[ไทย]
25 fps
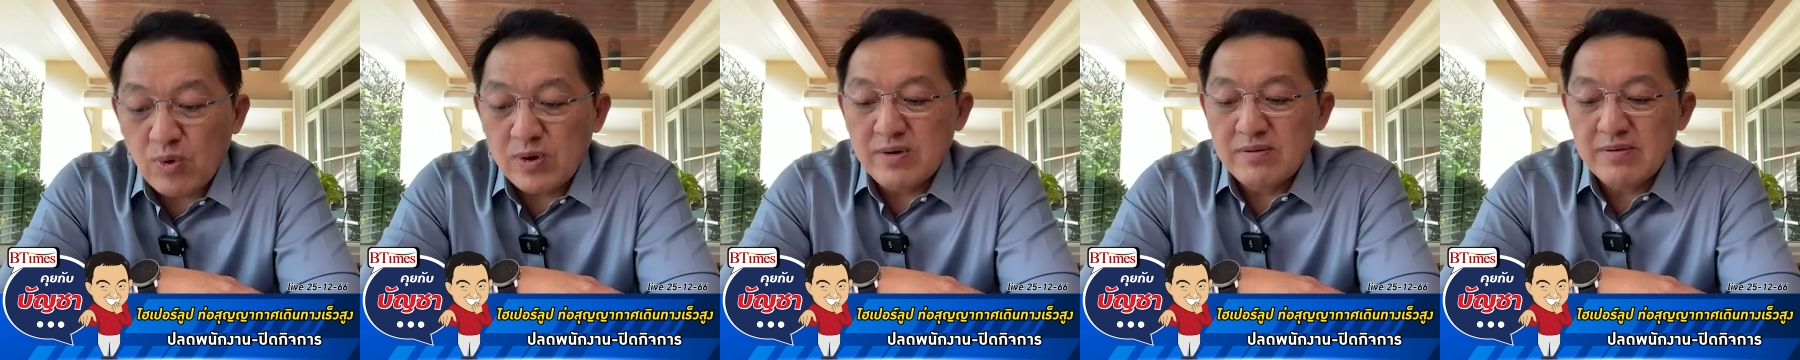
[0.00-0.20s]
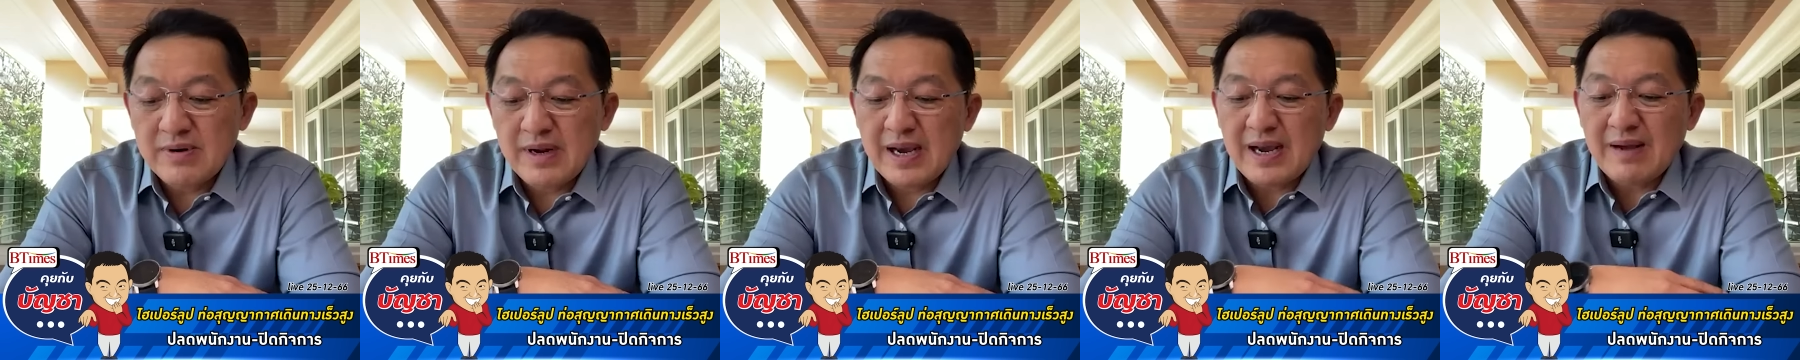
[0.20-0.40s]
งว
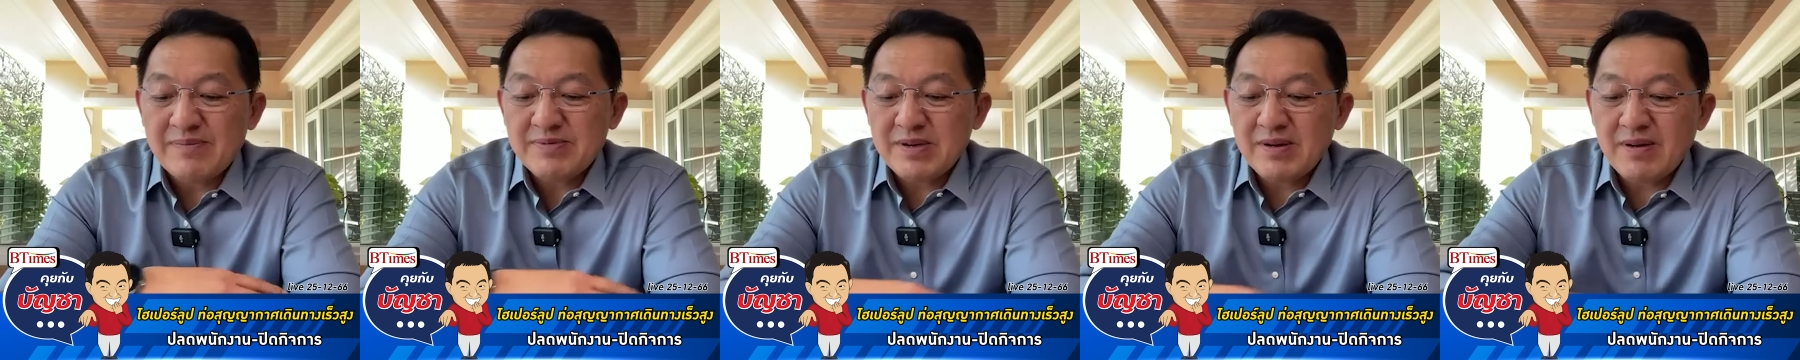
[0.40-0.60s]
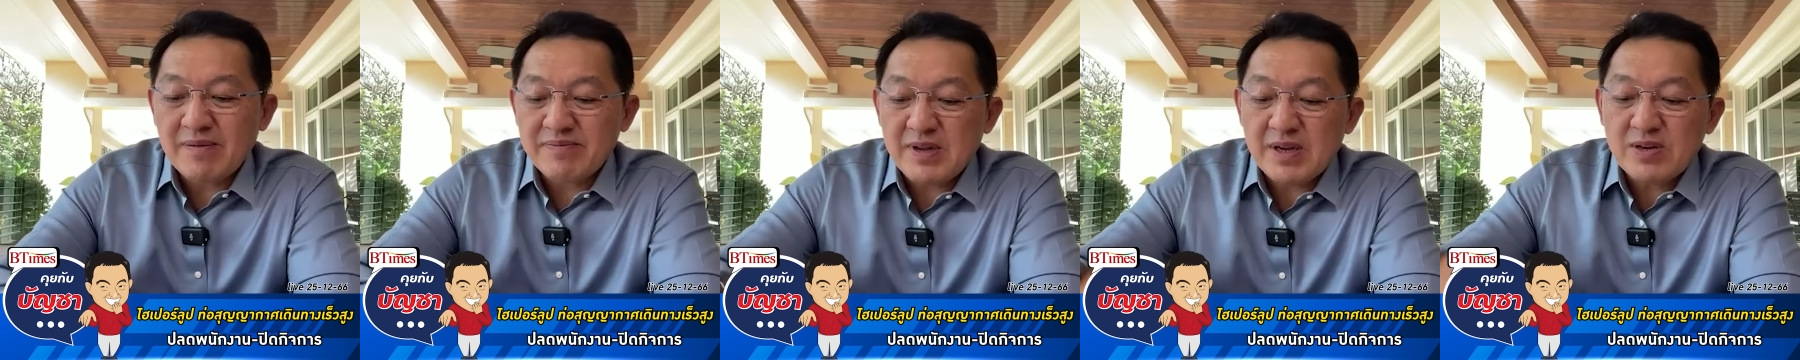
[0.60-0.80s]
ลนะครับ
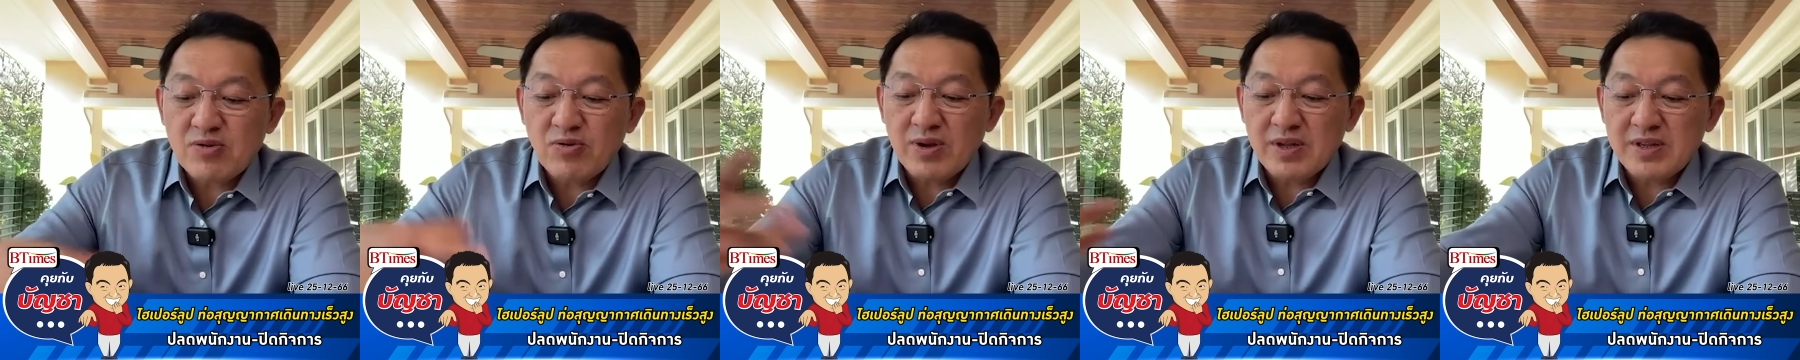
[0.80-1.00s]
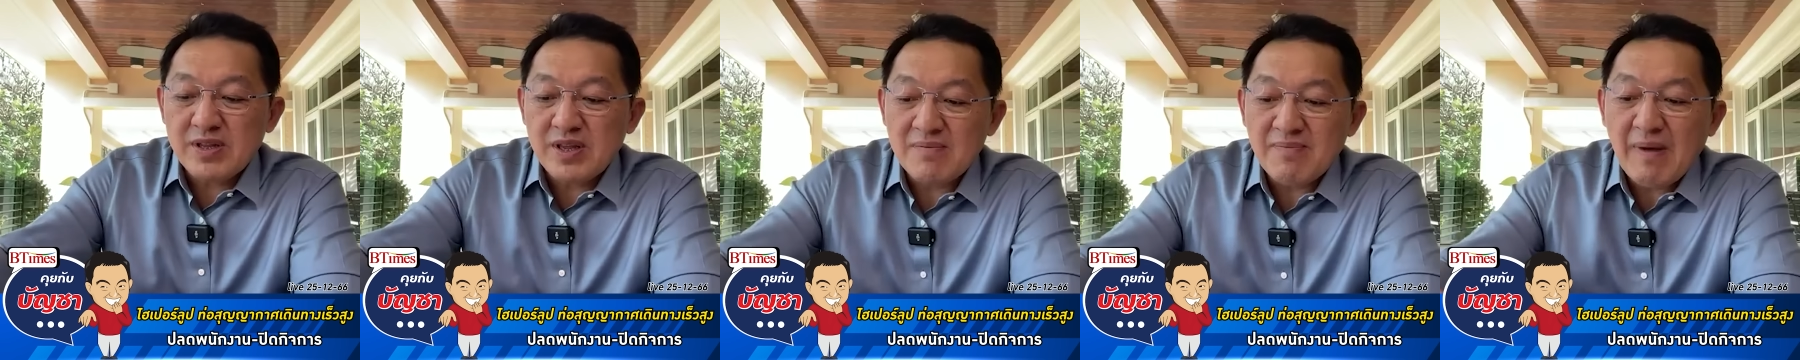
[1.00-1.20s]
สำหรับเทคโน
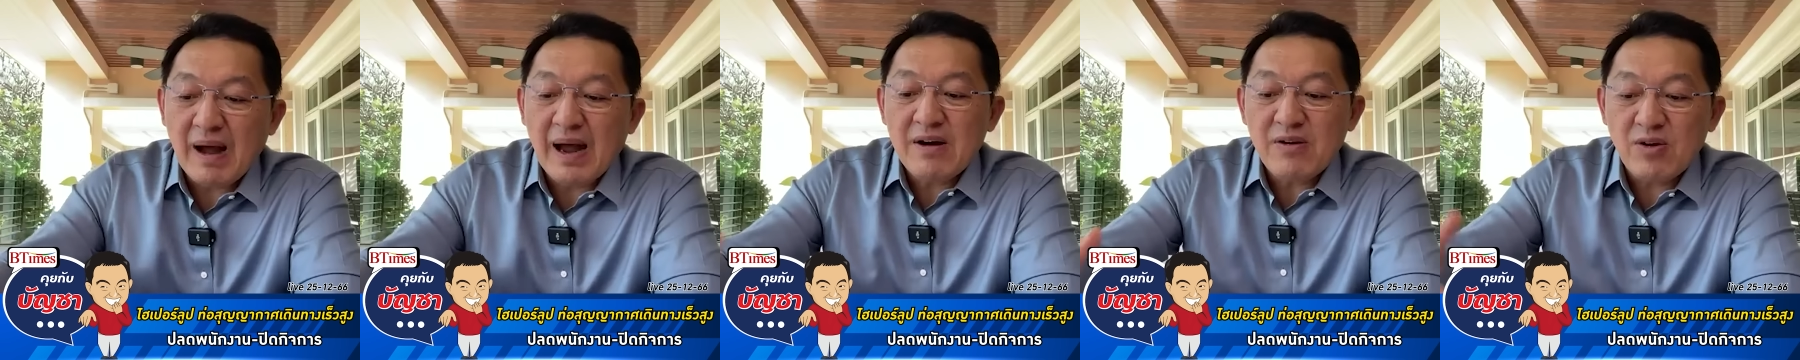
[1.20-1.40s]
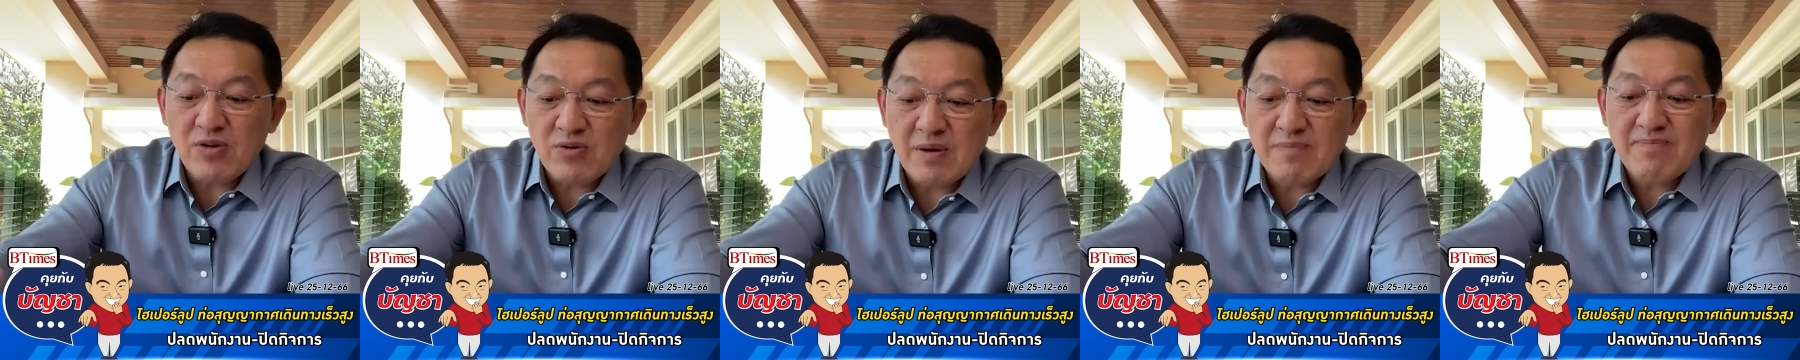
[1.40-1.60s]
โลยีที่
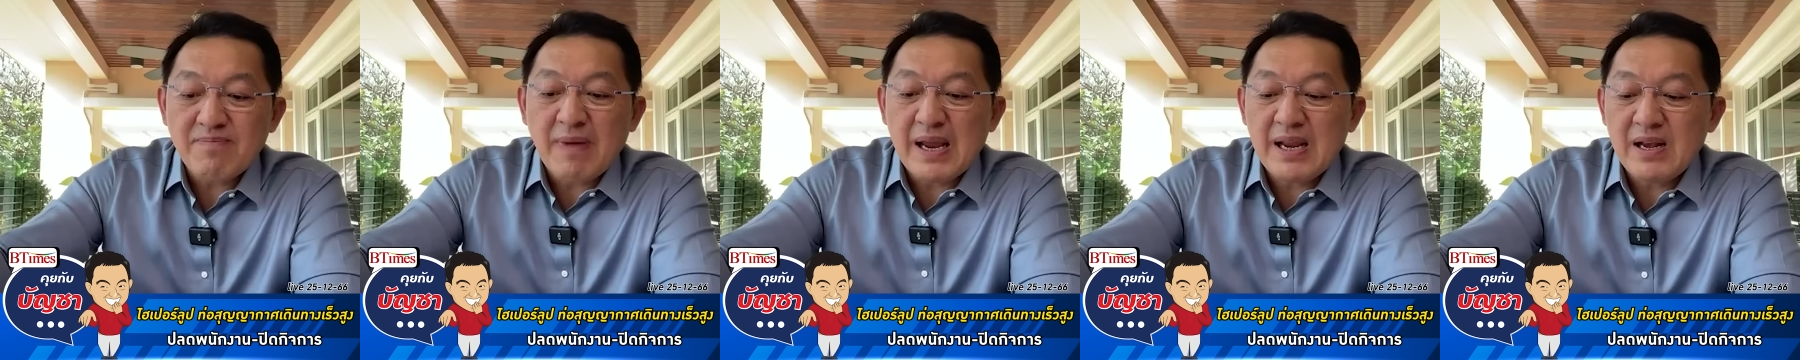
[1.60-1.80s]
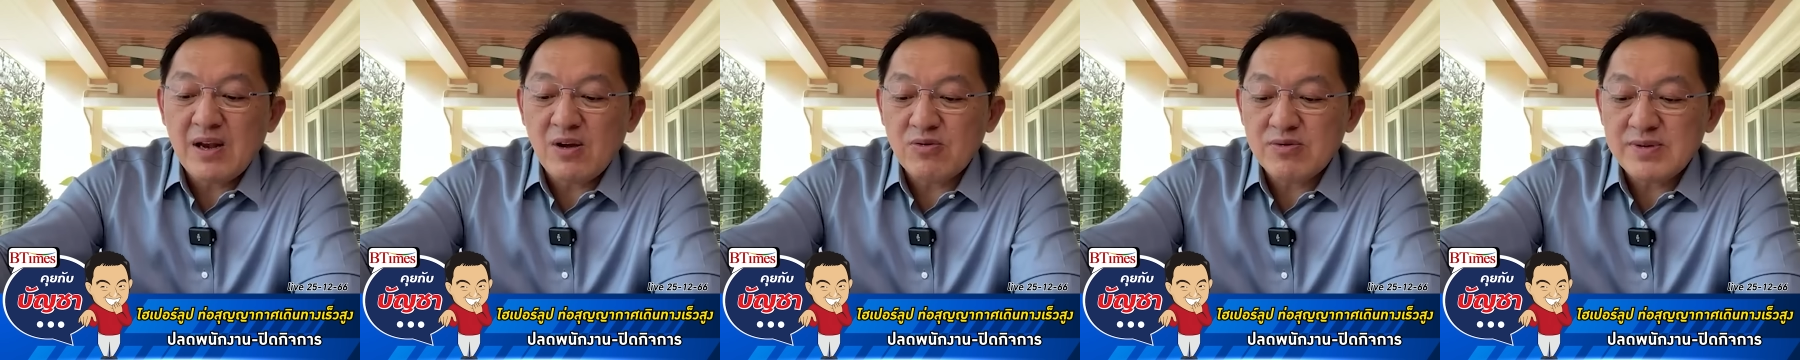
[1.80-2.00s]
มาเร็วและ
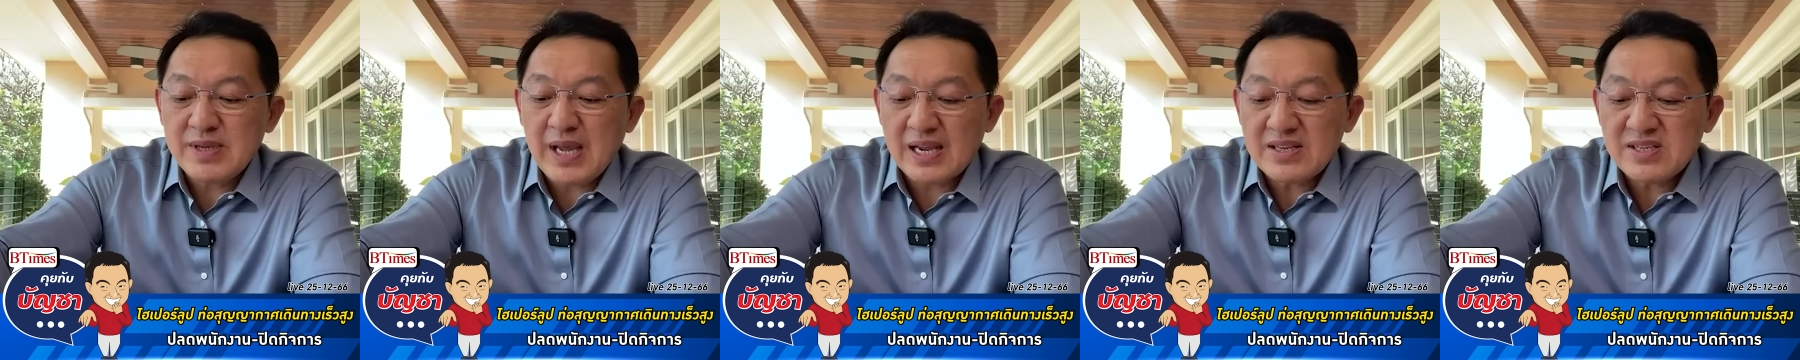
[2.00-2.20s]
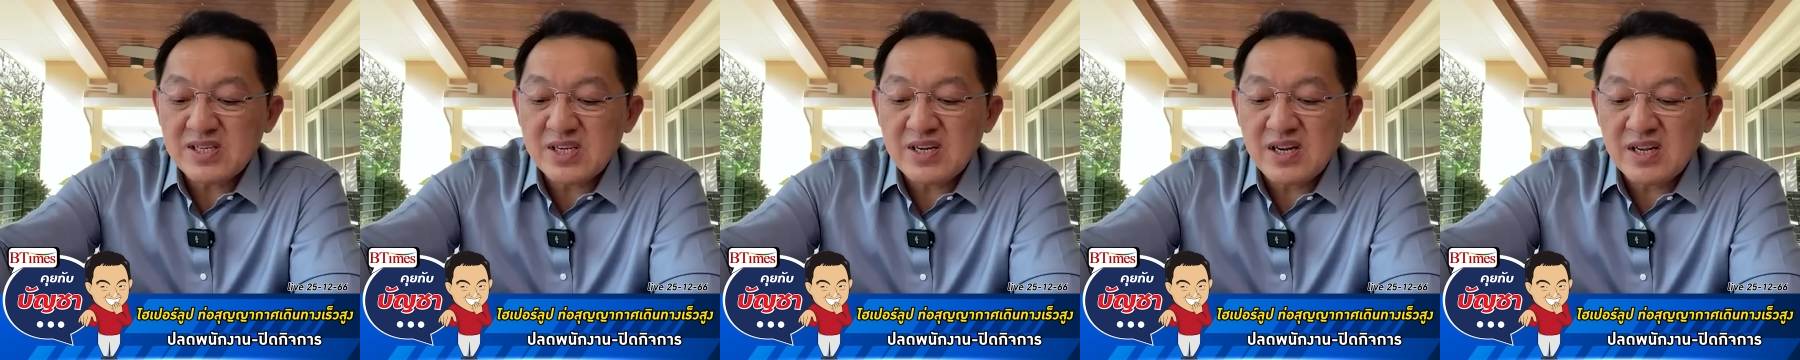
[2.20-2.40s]
ไปเร็วอ
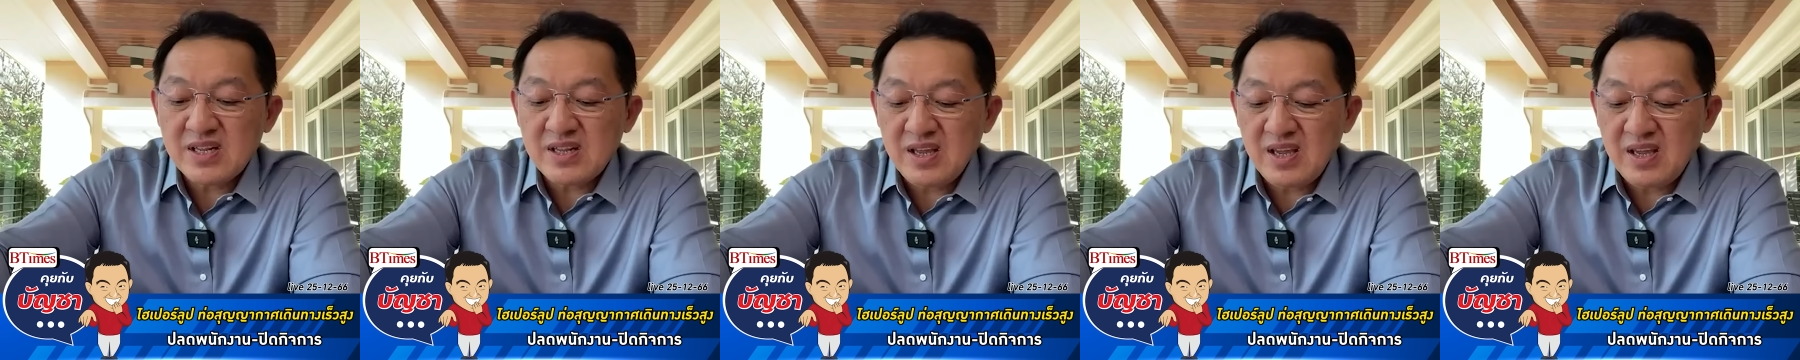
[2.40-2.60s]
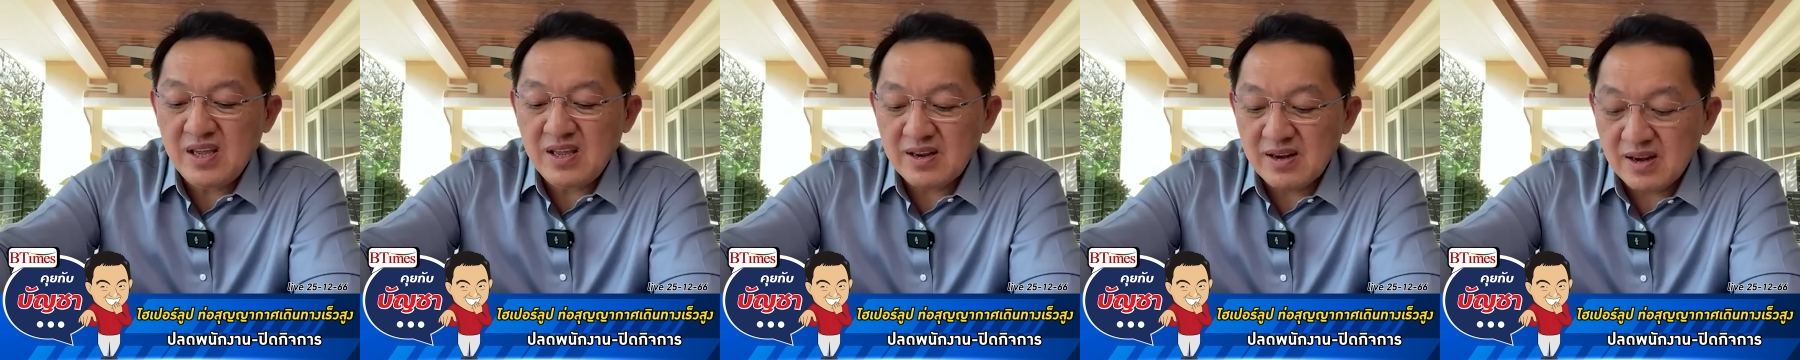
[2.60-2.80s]
ย่างชนิด
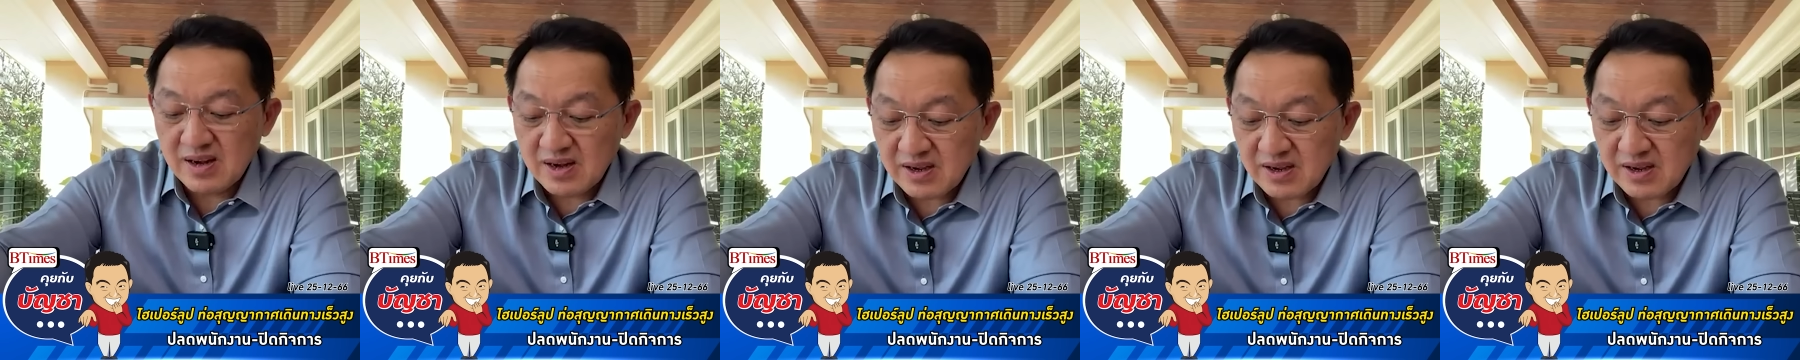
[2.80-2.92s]
ที่